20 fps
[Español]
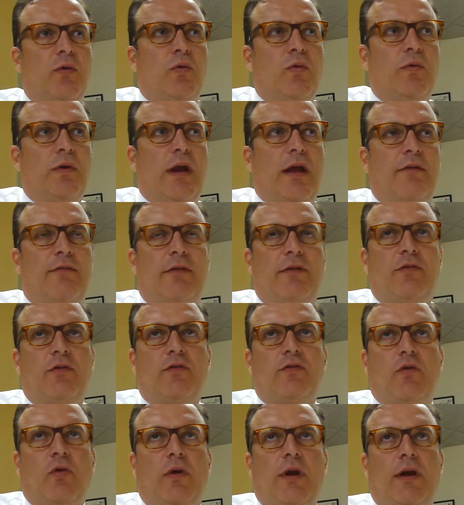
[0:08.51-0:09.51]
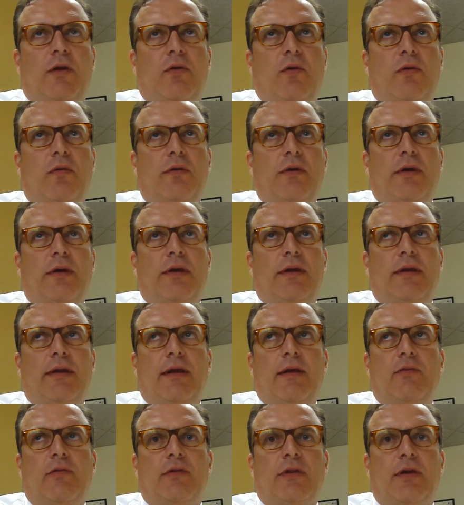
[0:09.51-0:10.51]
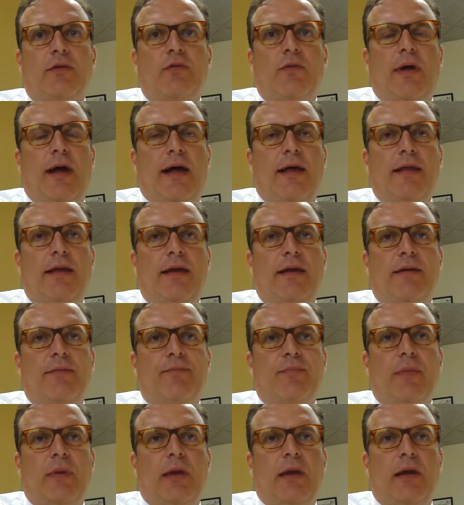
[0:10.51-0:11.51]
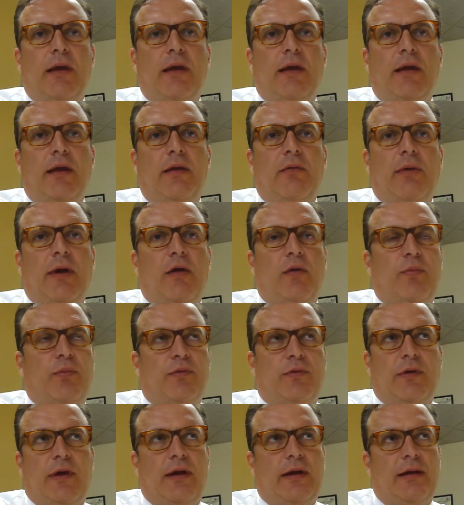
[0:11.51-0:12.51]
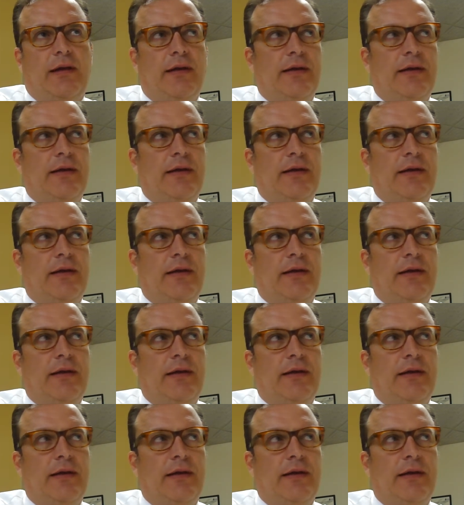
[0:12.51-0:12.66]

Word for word: un edificio histórico eh, de nuestra ciudad y, y, bueno, pues el,